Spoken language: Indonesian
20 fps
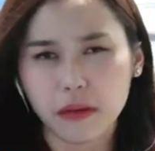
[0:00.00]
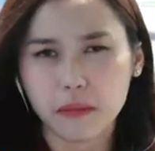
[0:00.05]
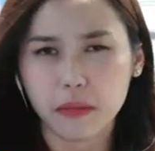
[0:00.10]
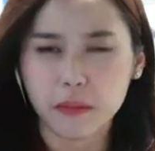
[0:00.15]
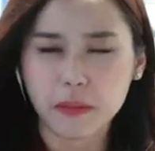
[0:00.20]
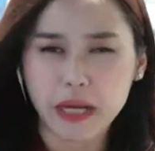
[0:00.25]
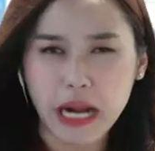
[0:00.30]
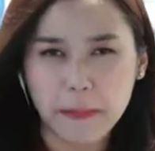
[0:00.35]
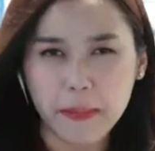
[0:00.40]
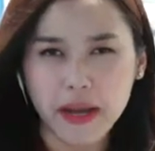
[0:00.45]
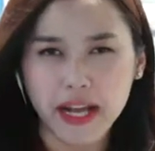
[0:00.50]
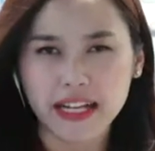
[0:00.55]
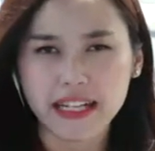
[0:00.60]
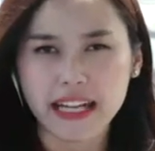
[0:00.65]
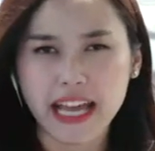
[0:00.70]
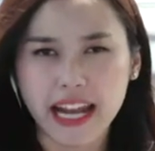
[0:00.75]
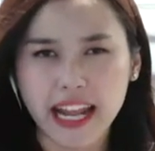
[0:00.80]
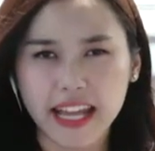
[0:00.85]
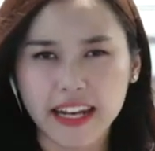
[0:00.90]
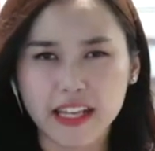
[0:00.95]
beberapa
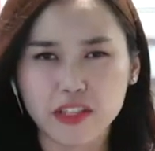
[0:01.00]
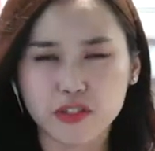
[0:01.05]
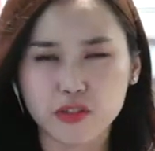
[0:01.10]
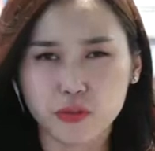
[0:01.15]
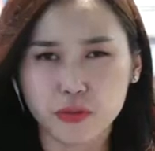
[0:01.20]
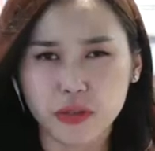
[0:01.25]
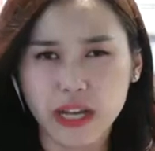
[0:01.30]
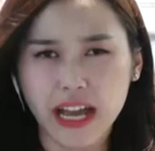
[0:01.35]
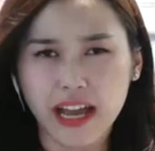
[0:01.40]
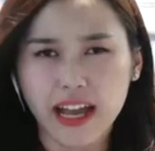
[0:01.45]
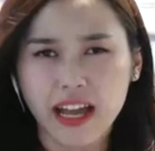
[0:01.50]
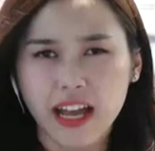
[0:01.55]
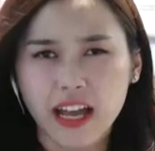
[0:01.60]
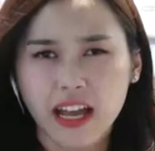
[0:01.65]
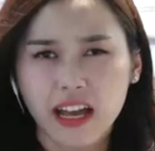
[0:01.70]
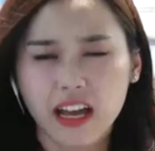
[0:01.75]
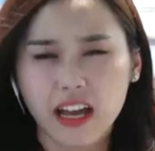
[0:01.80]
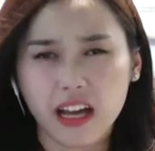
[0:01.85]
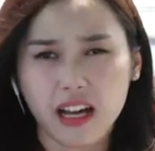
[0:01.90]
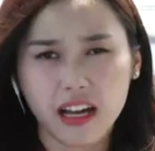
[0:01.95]
kendala dan juga
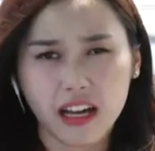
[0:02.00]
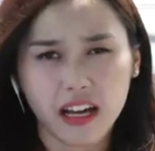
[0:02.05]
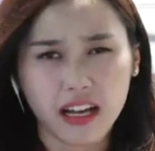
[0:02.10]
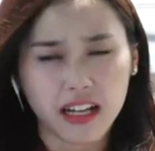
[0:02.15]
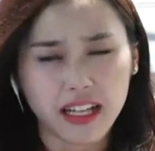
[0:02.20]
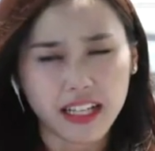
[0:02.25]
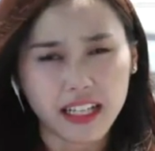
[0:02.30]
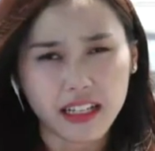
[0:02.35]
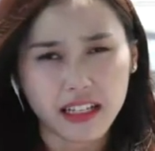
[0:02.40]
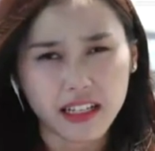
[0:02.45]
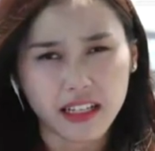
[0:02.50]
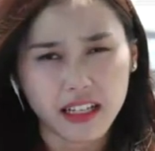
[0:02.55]
uh, ke,